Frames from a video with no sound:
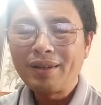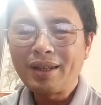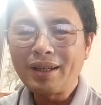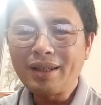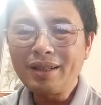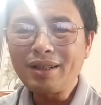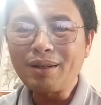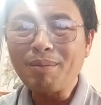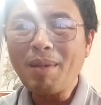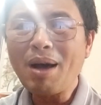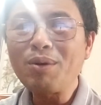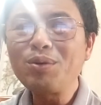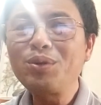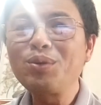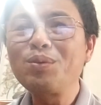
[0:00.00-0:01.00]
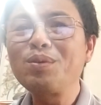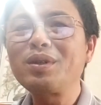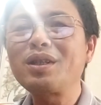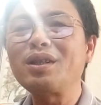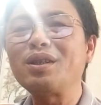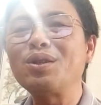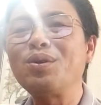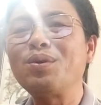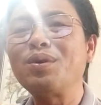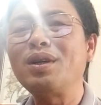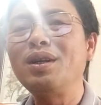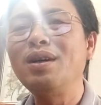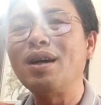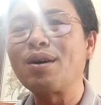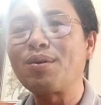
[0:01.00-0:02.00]
thì cái sự bao dung sự độ
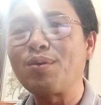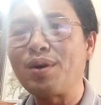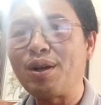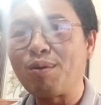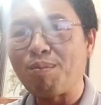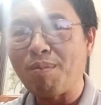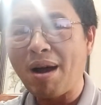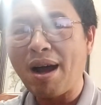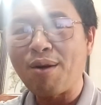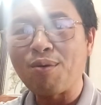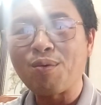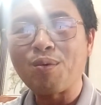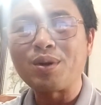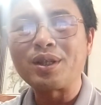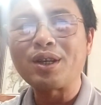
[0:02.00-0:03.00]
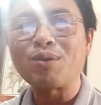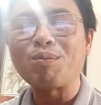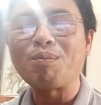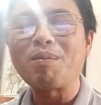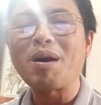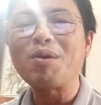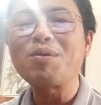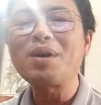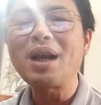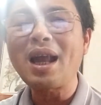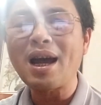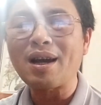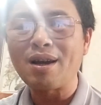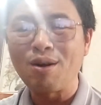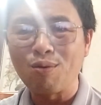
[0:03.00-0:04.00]
lượng của đồng bào của dòng máu
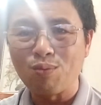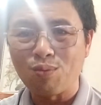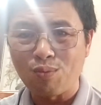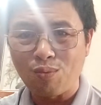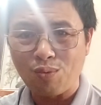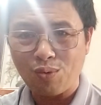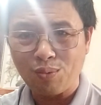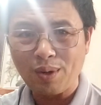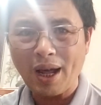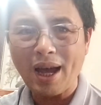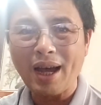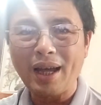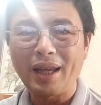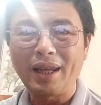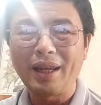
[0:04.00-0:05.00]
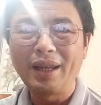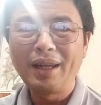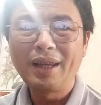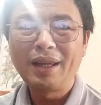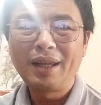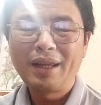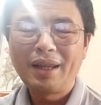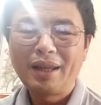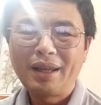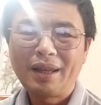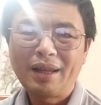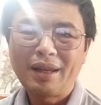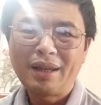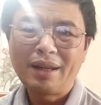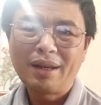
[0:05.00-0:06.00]
lạc hồng chúng ta ấy
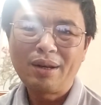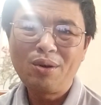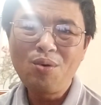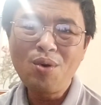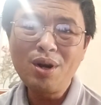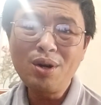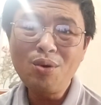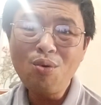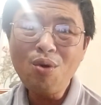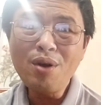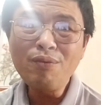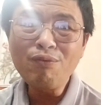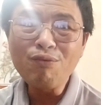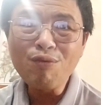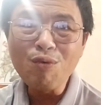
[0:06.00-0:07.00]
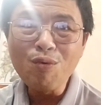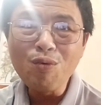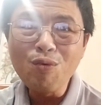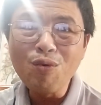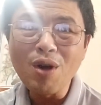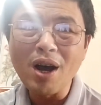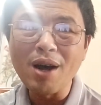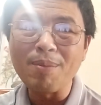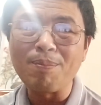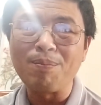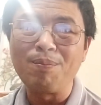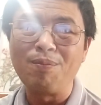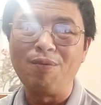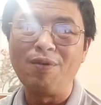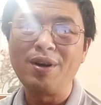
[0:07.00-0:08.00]
luôn luôn phù hợp
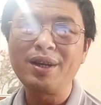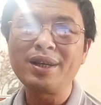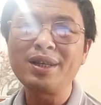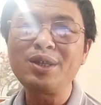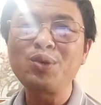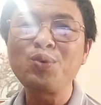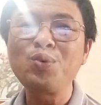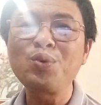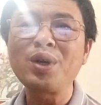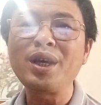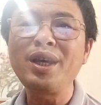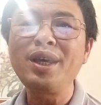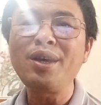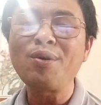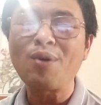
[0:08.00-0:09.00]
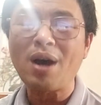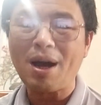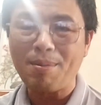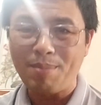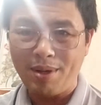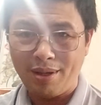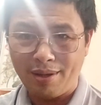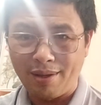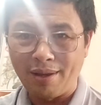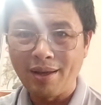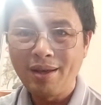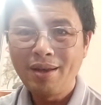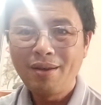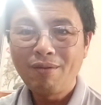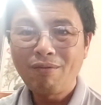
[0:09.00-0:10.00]
với cái xu thế hòa bình
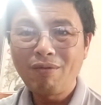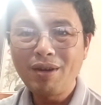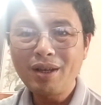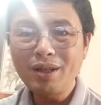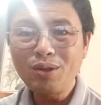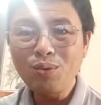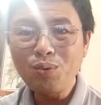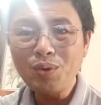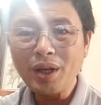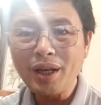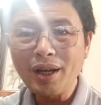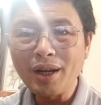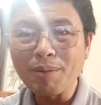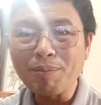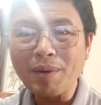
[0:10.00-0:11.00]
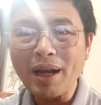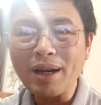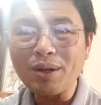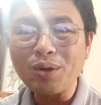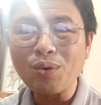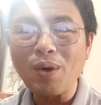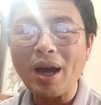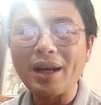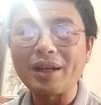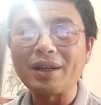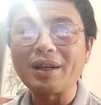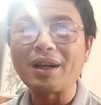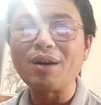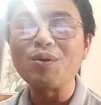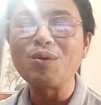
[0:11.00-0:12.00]
với cái xu thế hợp tác
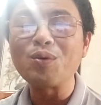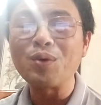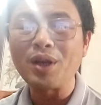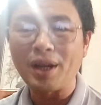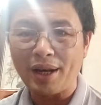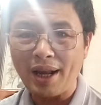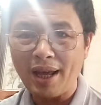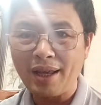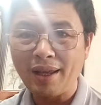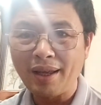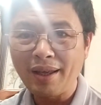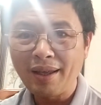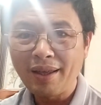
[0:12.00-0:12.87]
toàn cầu hiện nay